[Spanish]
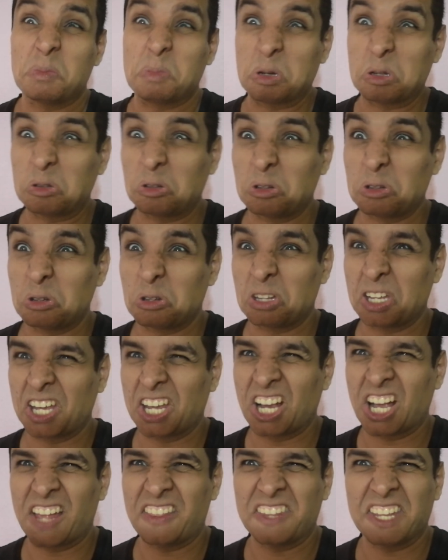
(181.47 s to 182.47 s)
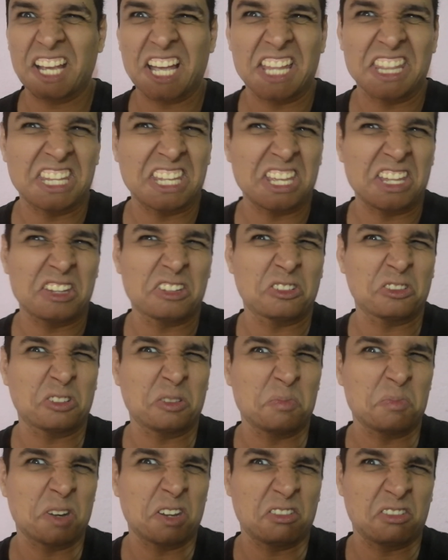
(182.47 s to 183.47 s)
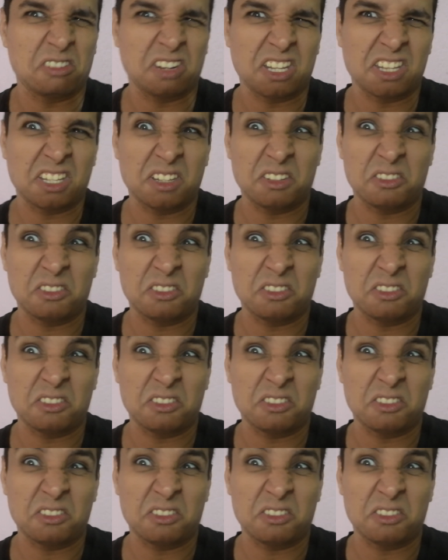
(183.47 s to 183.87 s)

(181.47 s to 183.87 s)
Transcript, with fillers: episodio de Candy Candy. Eso es impresionante.